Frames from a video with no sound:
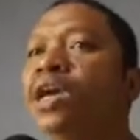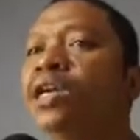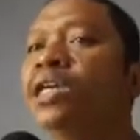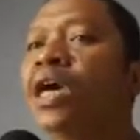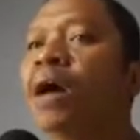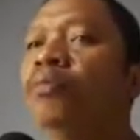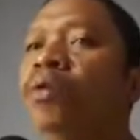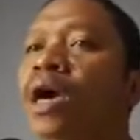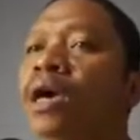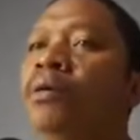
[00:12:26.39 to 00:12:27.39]
Dia
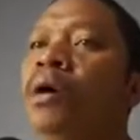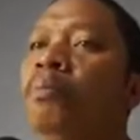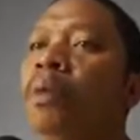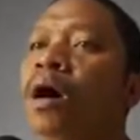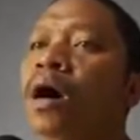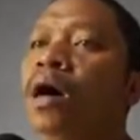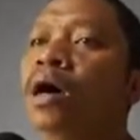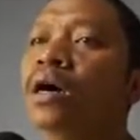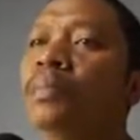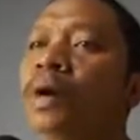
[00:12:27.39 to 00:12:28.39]
mulai
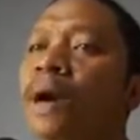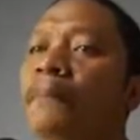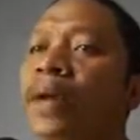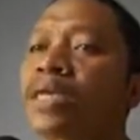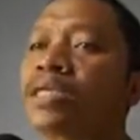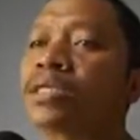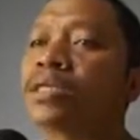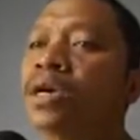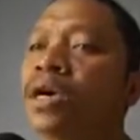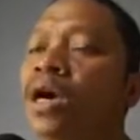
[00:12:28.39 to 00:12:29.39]

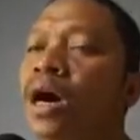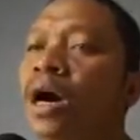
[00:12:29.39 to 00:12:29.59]
mengepres uh,